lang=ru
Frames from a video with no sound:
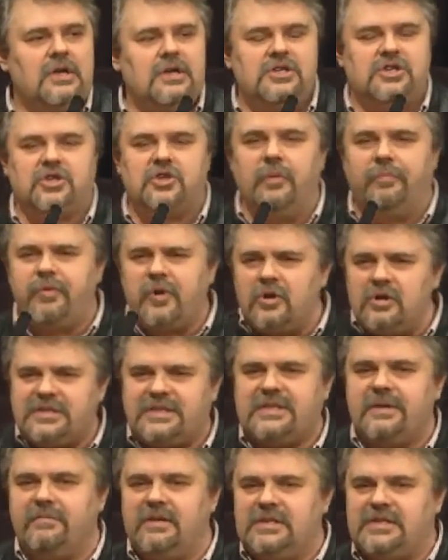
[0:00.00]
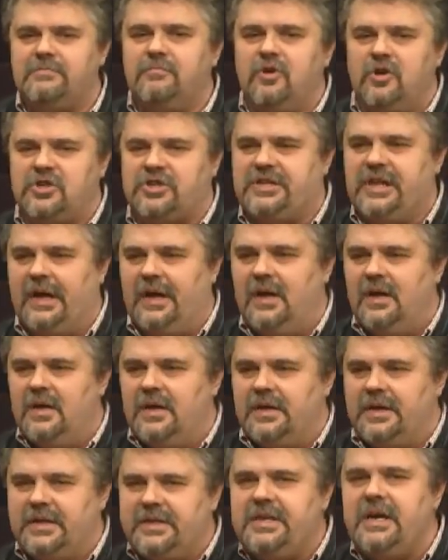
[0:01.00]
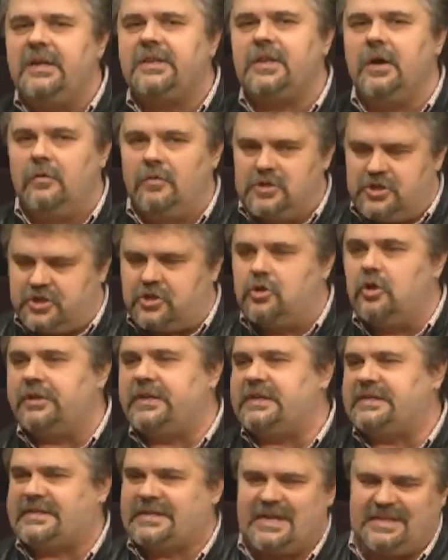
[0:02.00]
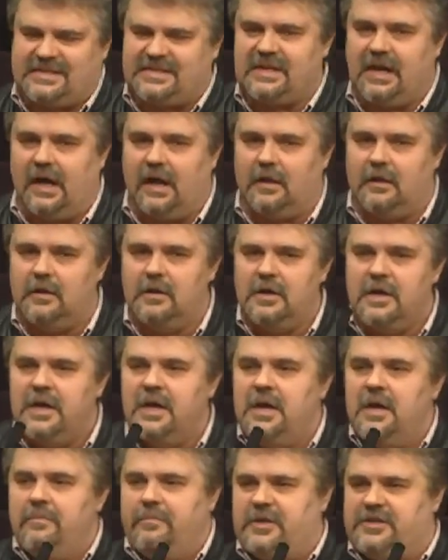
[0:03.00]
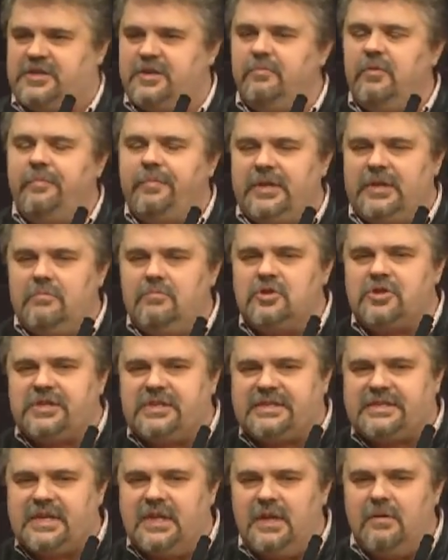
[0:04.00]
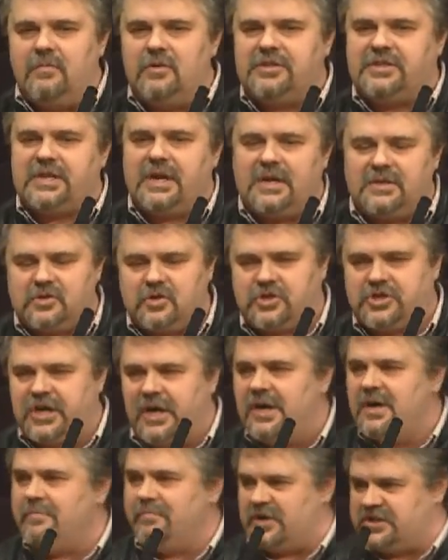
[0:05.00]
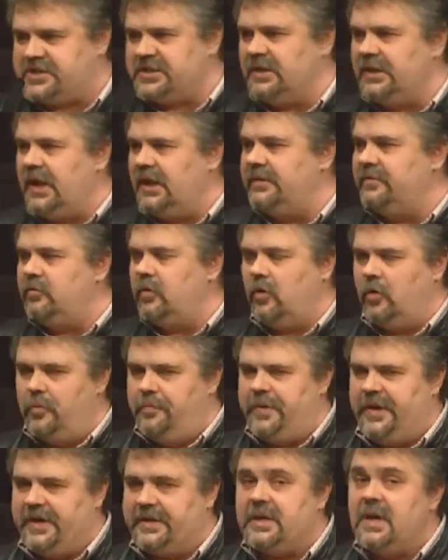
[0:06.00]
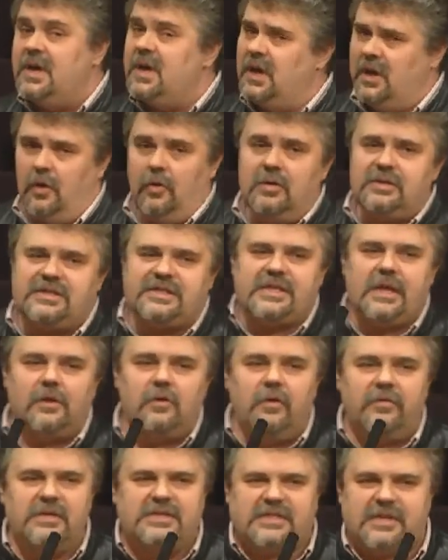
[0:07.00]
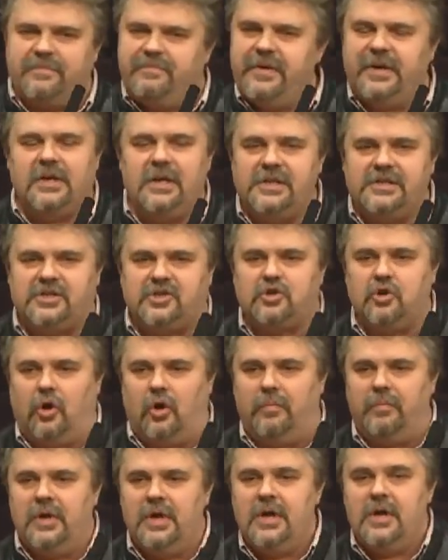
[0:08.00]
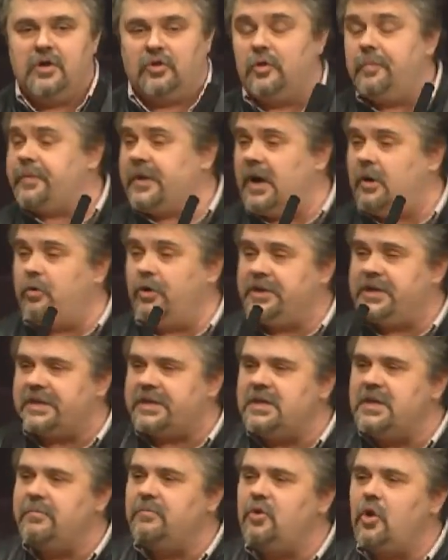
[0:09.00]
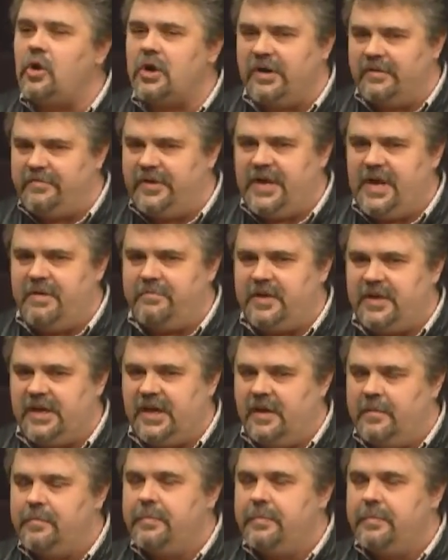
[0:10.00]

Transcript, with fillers: что просто, возможно, где-то он что-то сказал. Почему? Потому что Соломон сразу же пожелал его убить, и он становится беглецом. Но проходит немного времени,